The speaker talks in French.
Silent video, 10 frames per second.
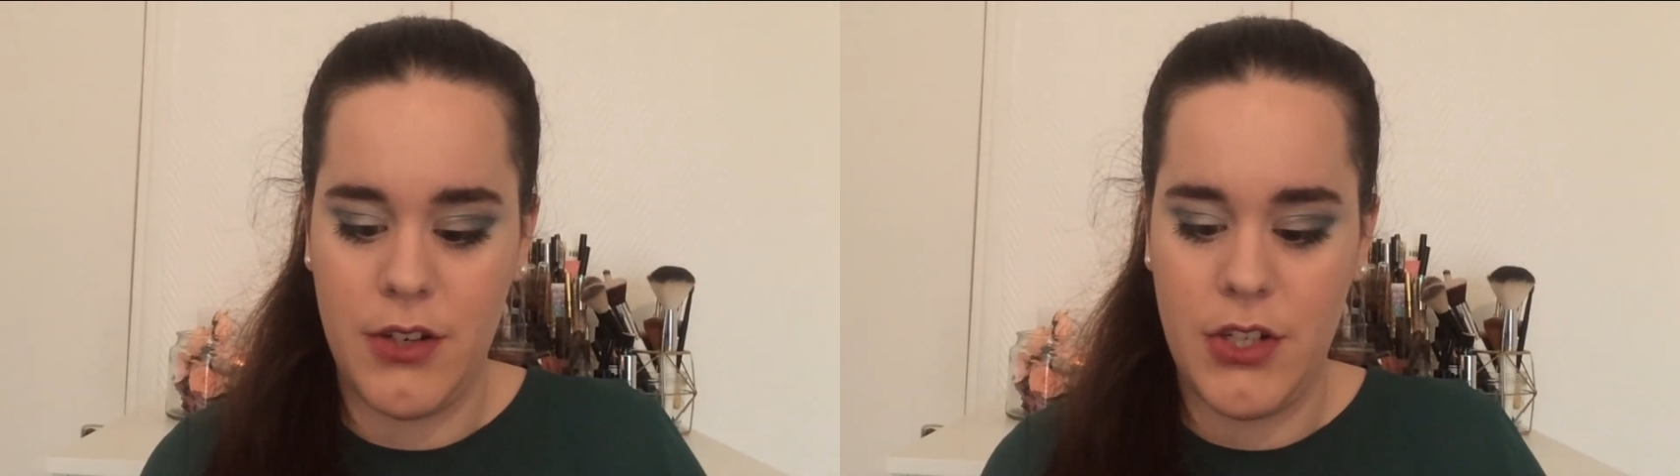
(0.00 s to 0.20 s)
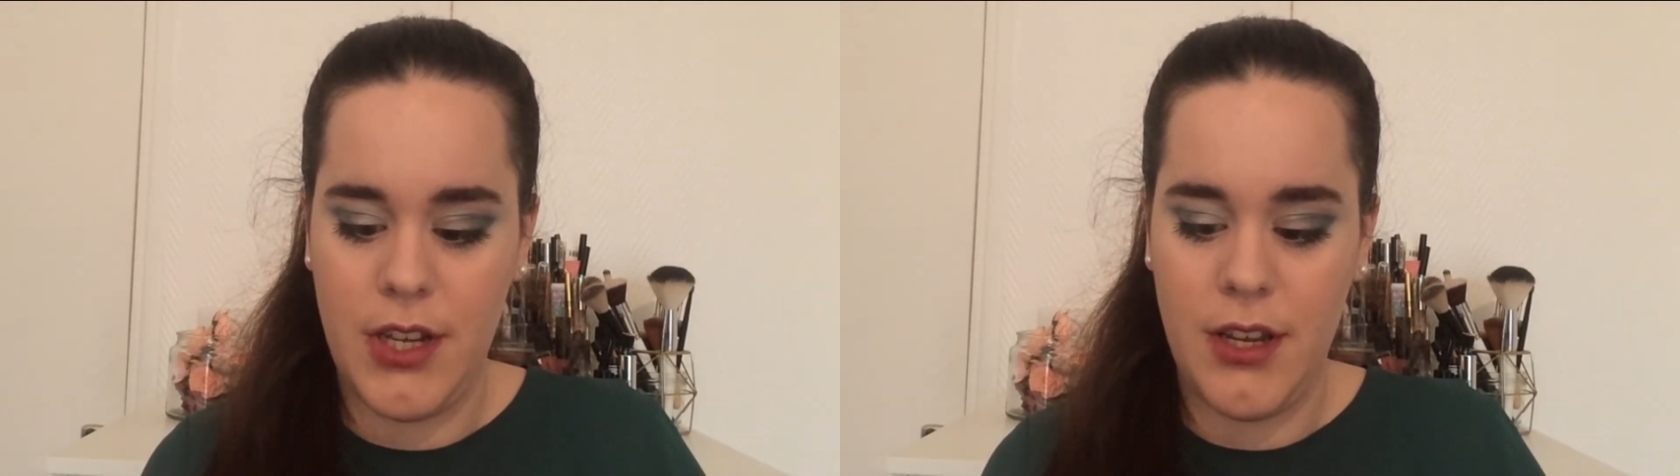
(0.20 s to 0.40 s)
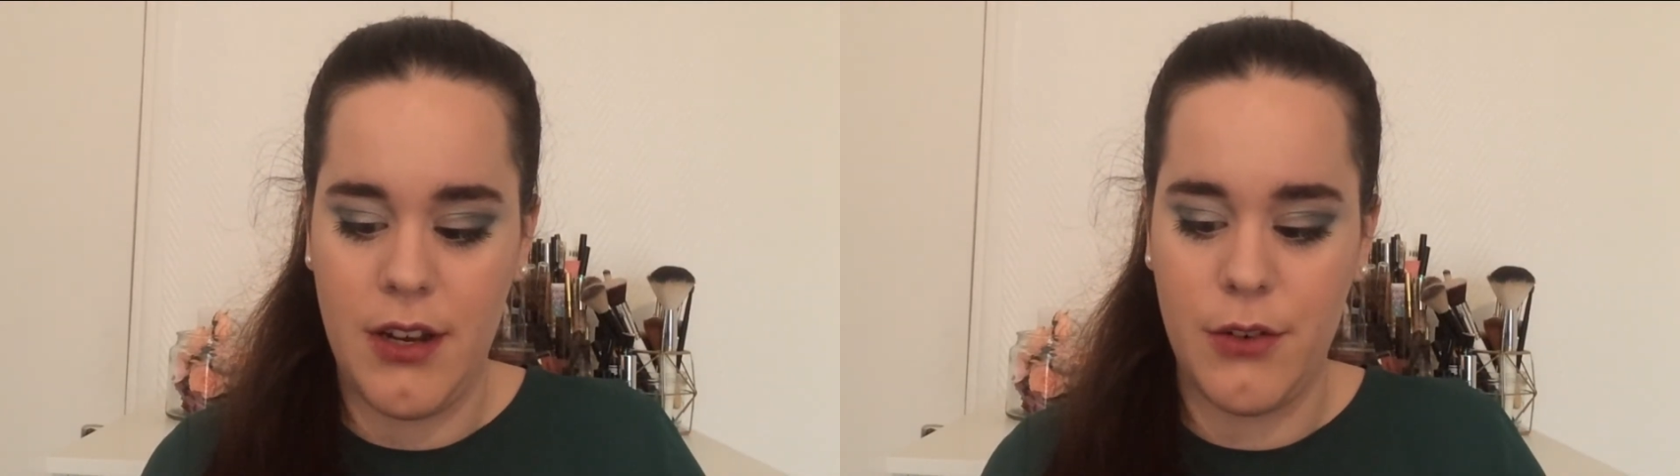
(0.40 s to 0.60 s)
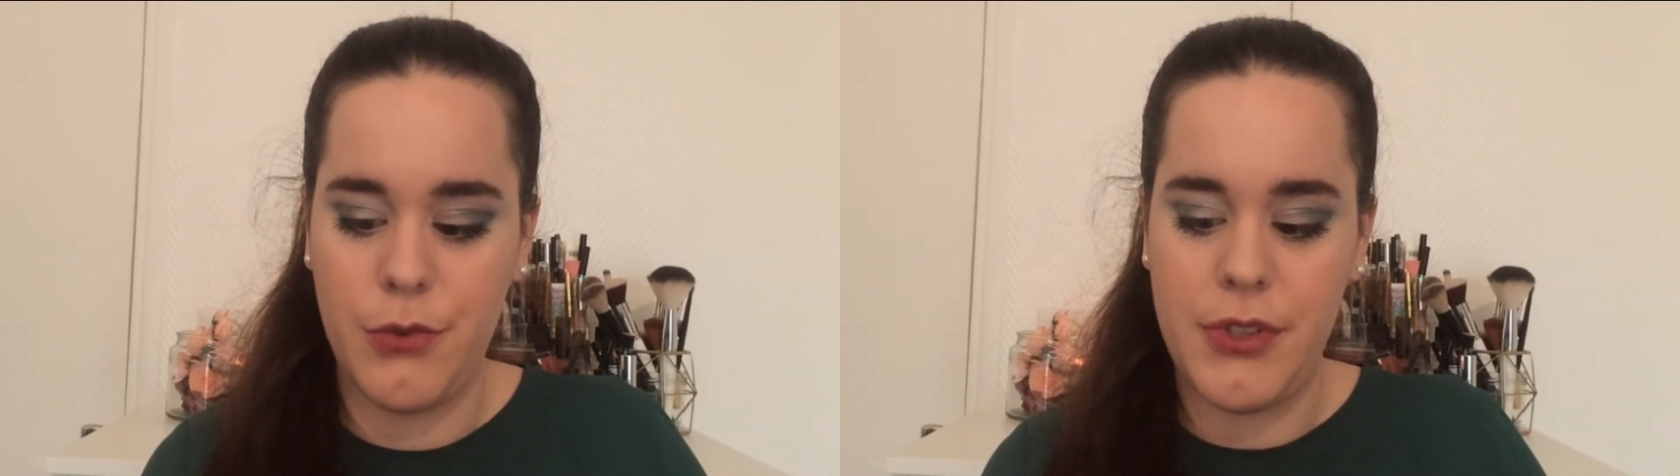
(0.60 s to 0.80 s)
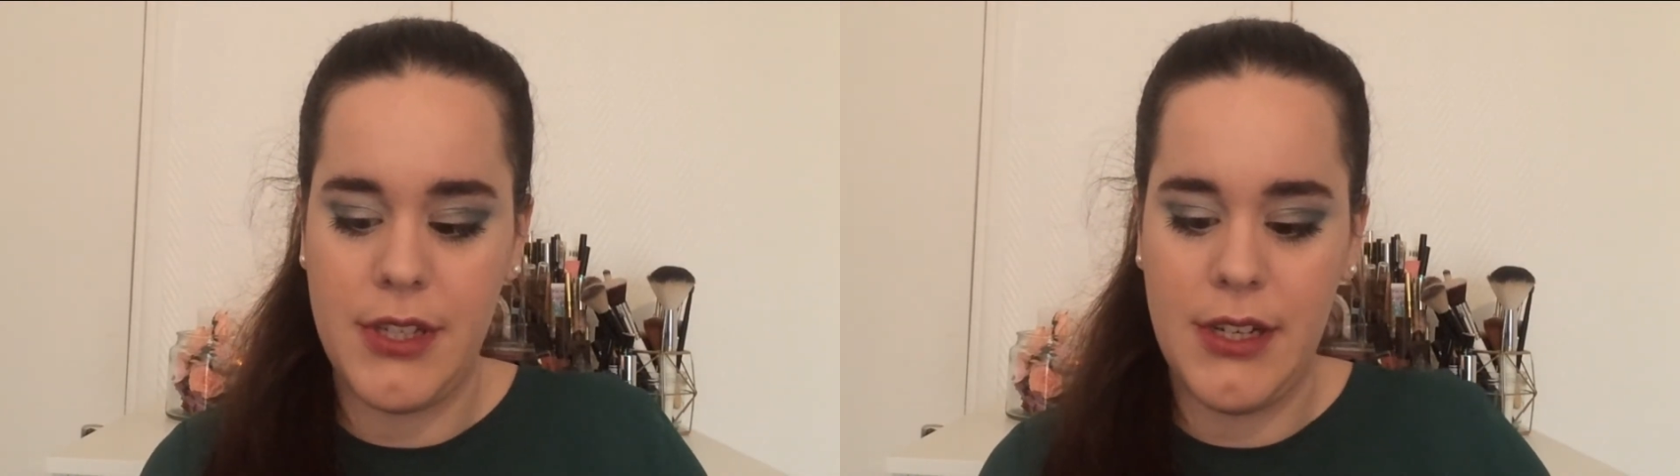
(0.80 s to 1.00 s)
j'ai un
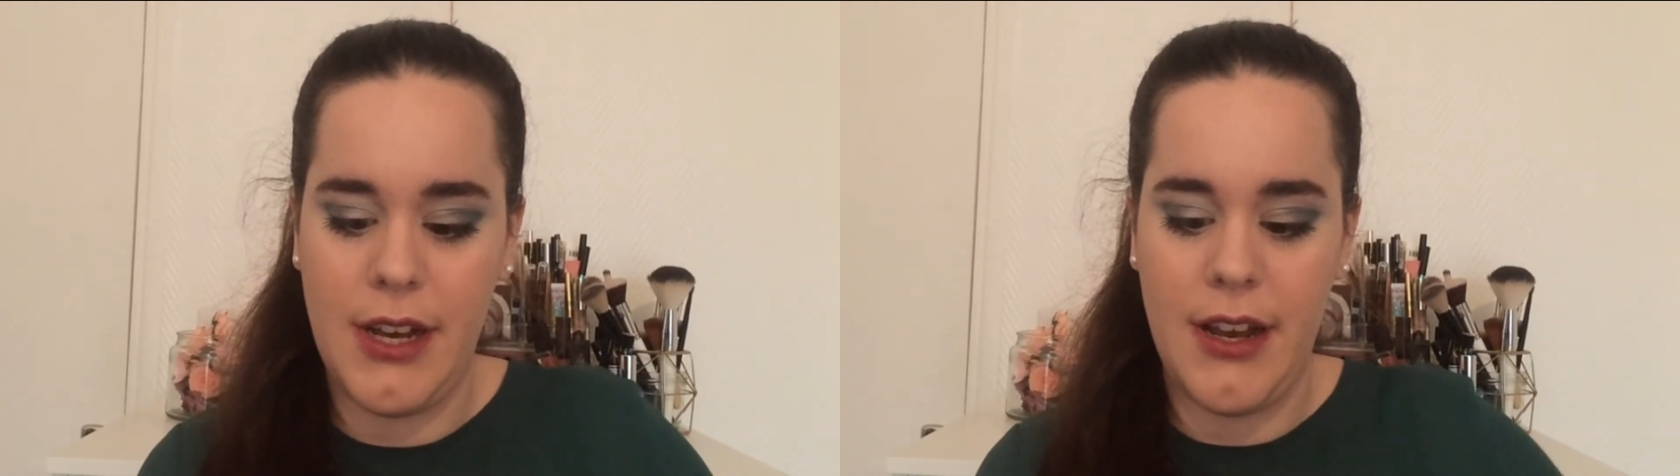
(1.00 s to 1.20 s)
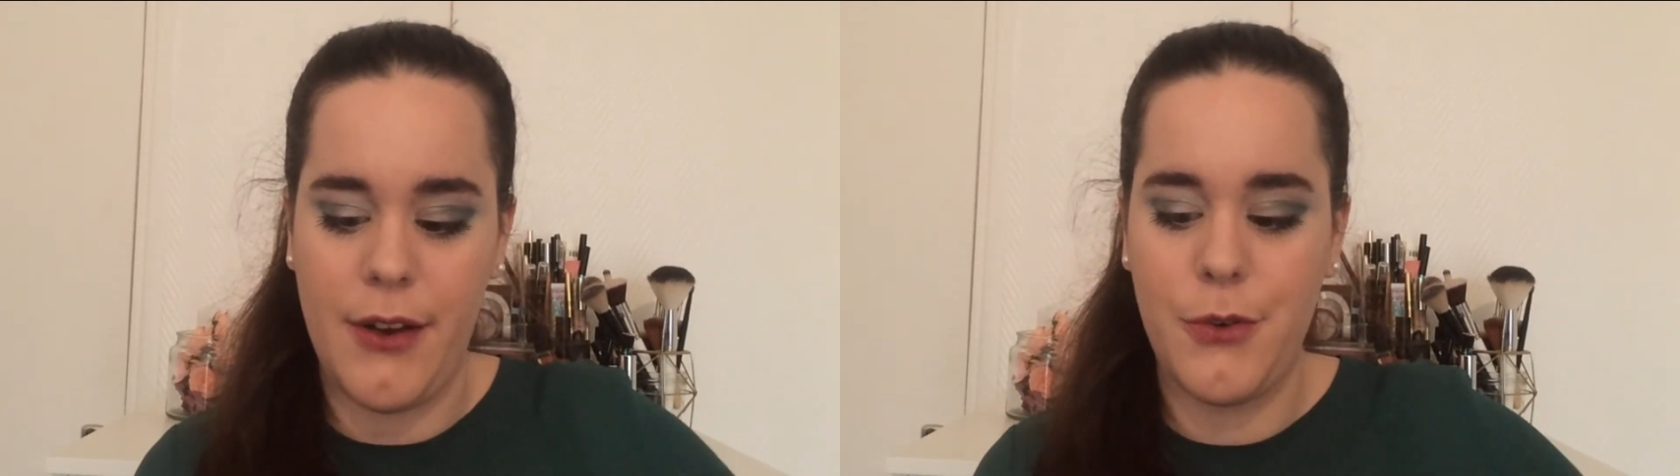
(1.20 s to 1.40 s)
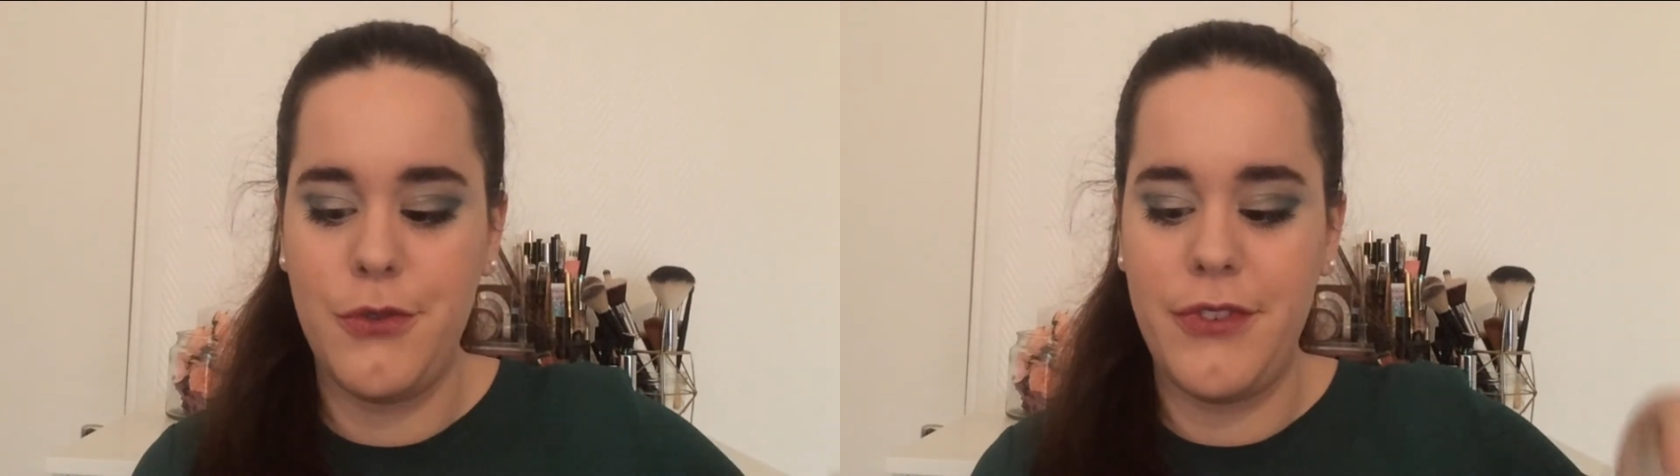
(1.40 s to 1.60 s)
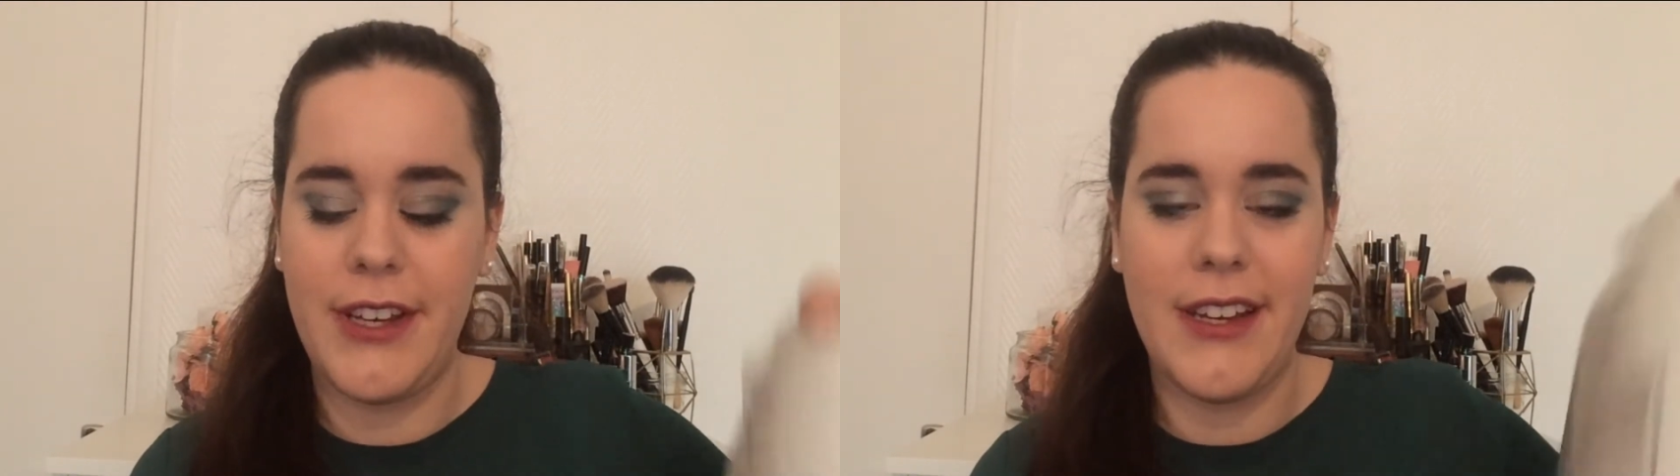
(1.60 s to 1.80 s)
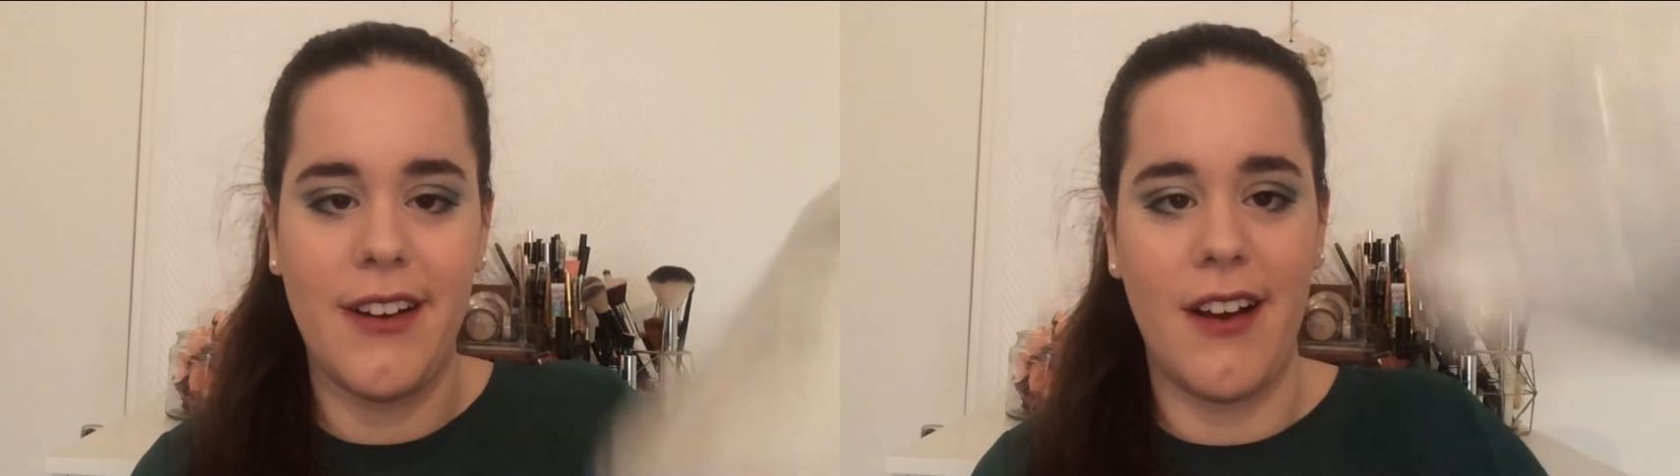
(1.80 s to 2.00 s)
coussin à recouvrir